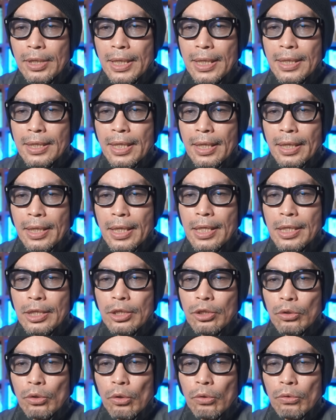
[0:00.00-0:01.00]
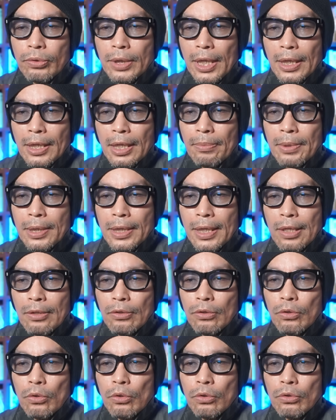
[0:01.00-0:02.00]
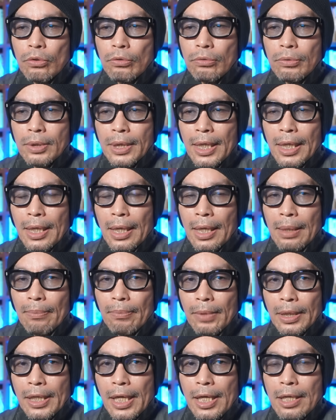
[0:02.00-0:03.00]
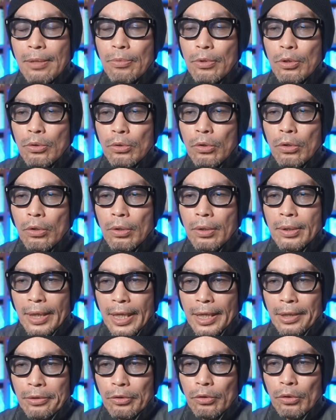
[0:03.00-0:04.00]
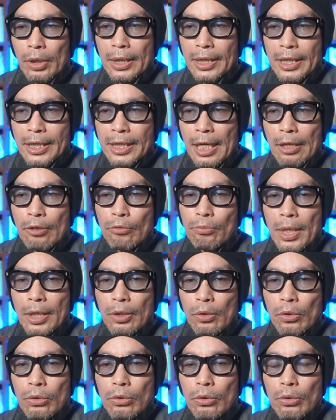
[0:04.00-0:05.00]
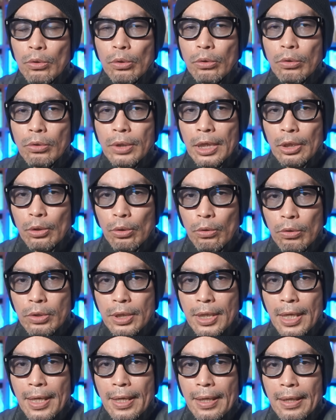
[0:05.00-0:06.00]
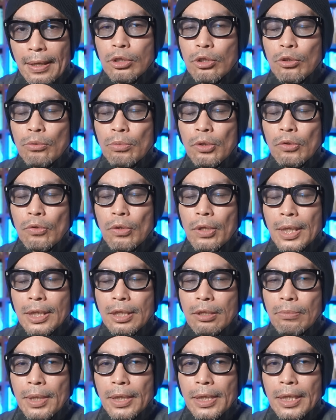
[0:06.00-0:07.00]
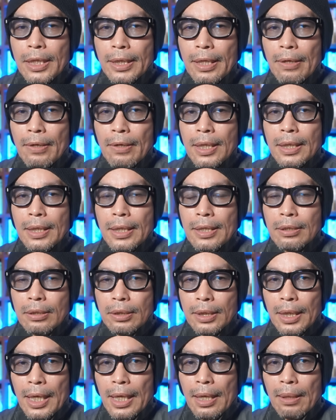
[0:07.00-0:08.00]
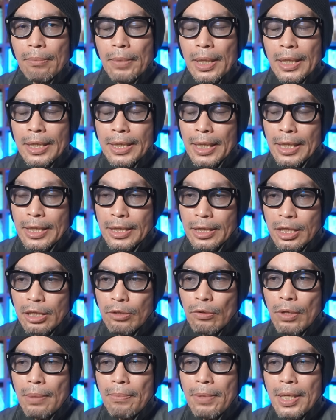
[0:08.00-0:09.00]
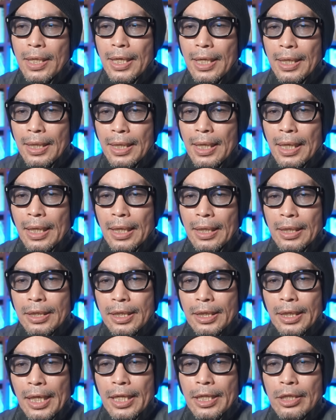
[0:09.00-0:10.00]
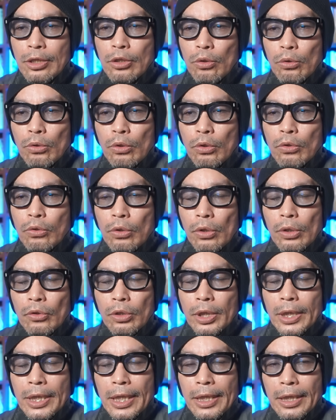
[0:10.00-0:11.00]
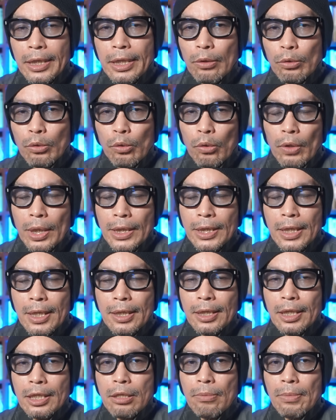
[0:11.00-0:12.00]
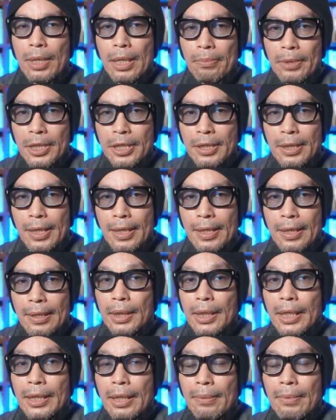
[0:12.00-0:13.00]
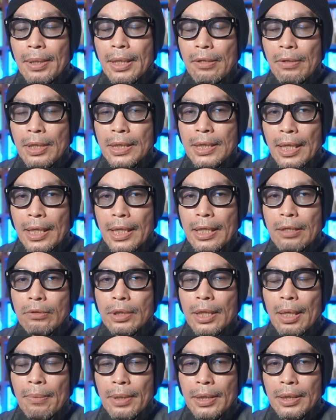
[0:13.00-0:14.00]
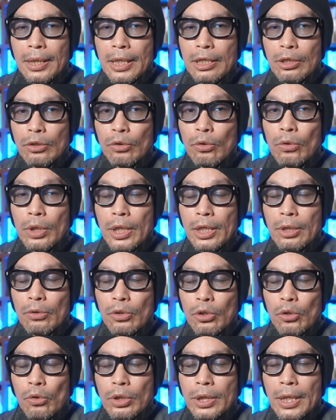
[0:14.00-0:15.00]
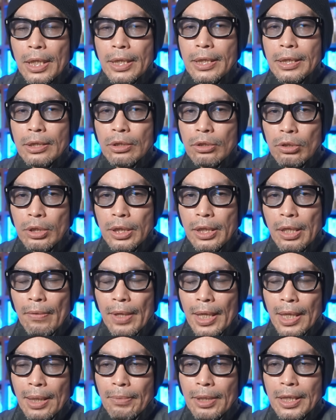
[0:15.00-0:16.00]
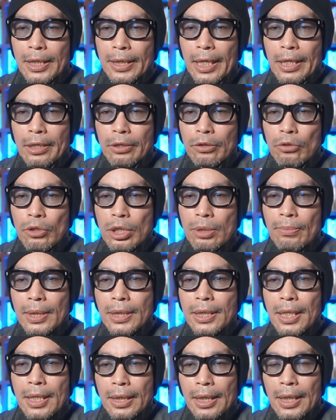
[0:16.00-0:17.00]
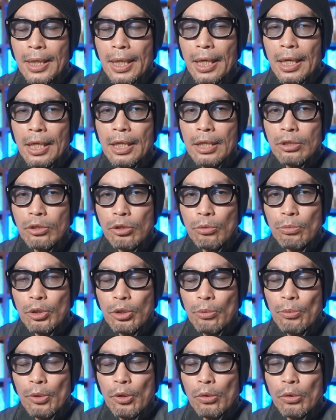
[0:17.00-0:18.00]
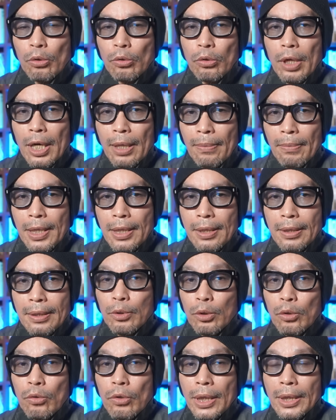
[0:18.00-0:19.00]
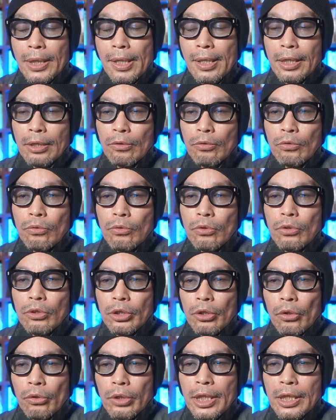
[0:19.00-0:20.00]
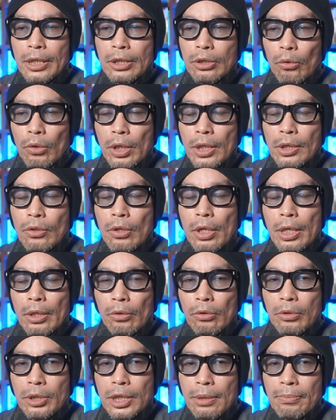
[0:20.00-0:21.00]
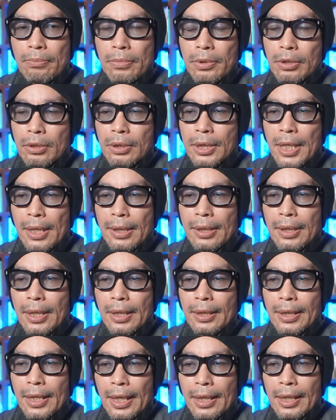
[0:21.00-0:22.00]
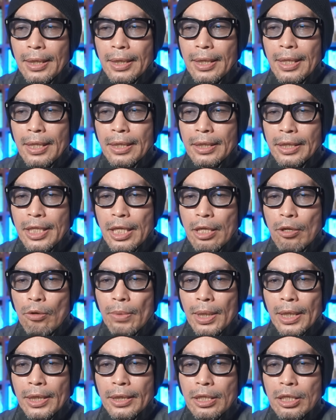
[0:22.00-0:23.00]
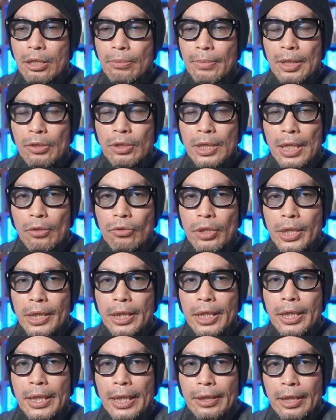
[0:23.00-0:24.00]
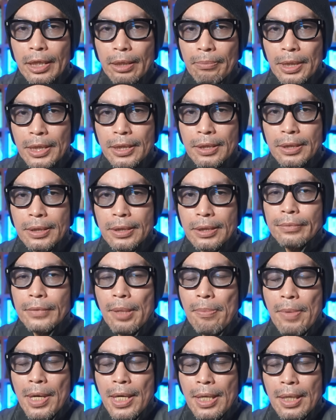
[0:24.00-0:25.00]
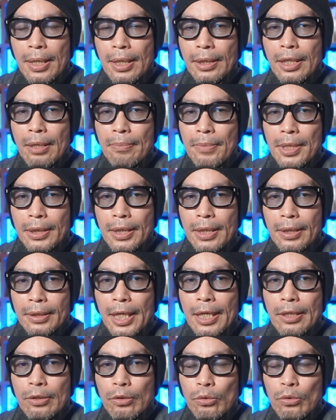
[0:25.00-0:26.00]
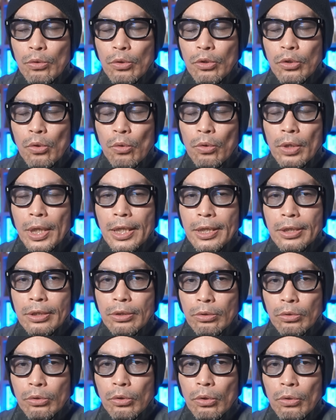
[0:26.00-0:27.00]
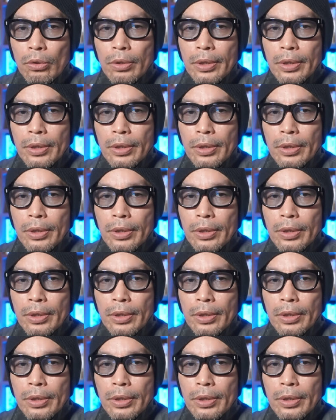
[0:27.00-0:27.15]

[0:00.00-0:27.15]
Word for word: 村瀬健志と再びタッグを組んだ、待望の連ドラ2作目ということで当然注目を集めていけですが、いや1話目から期待以上のクオリティに驚かされてしまいました。ネタバレは避けるためにストーリーの詳細についてはあまり言及しませんが、そもそもこのドラマ、物語云々よりそれぞれの人物設定だけで引き込まれてしまう作品になっています。で改めてタイトルを紹介すると、